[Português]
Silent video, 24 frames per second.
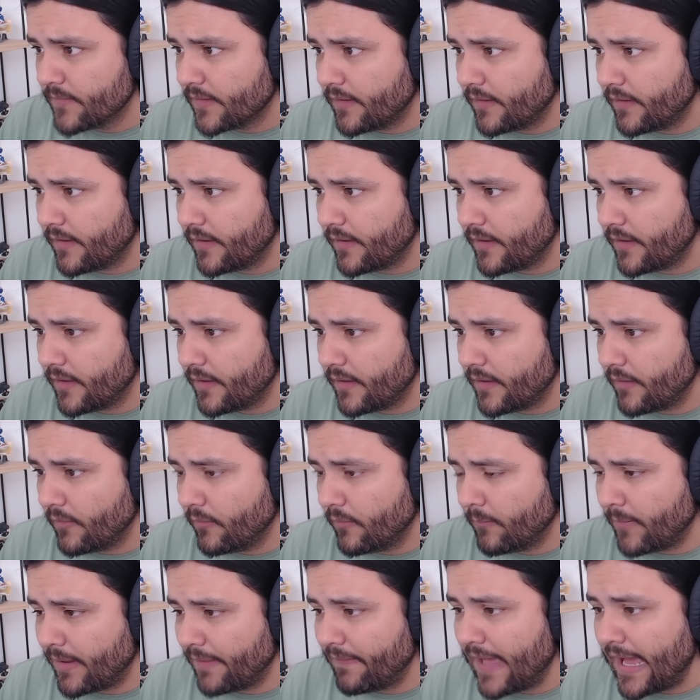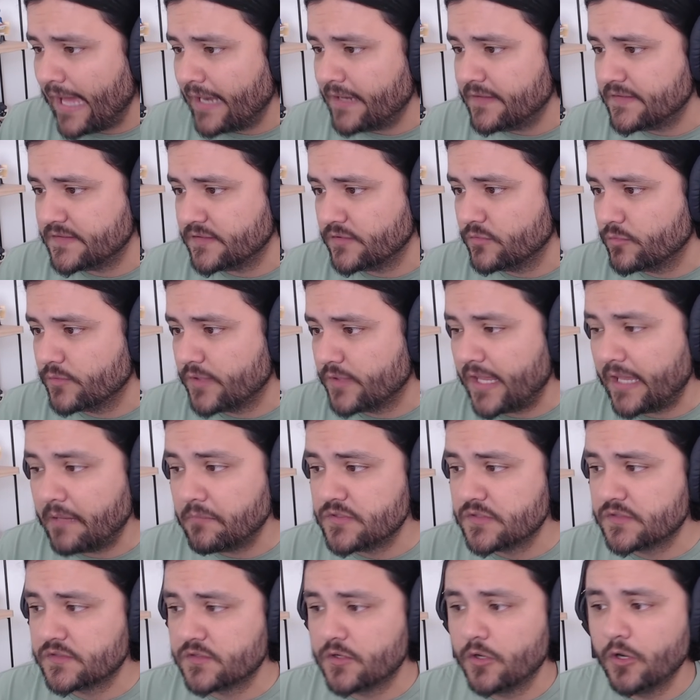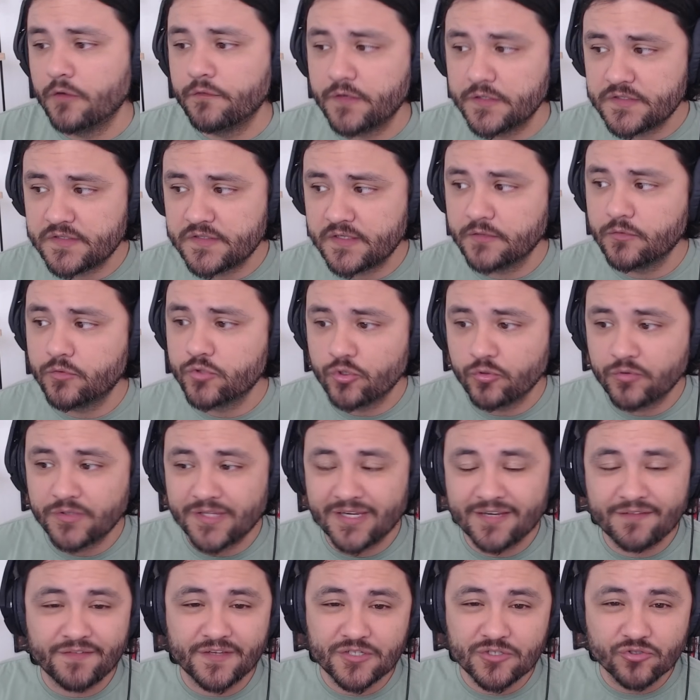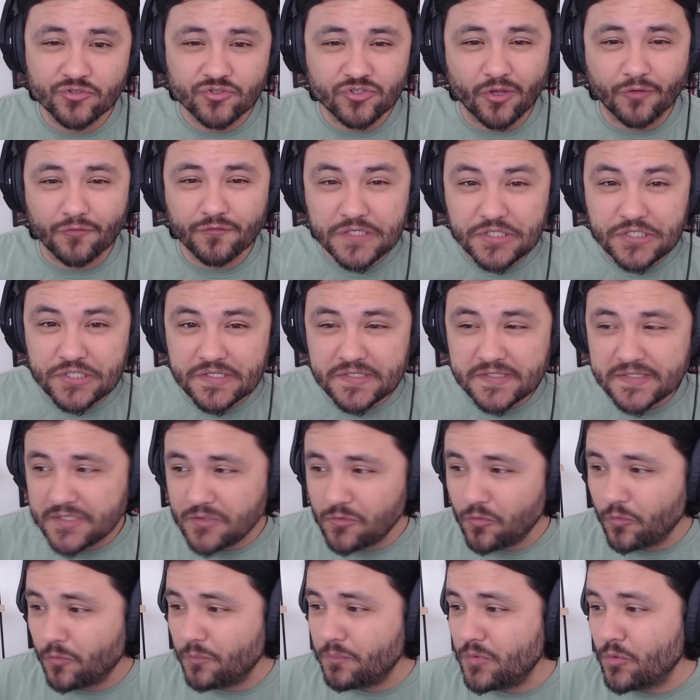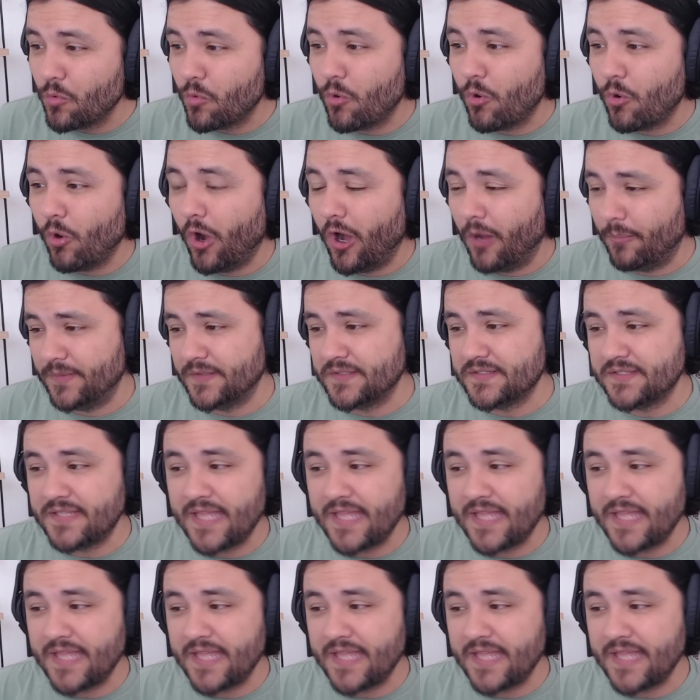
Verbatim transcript: é, uma análise do Game Discover dizendo que o jogo teria vendido só 25 mil cópias,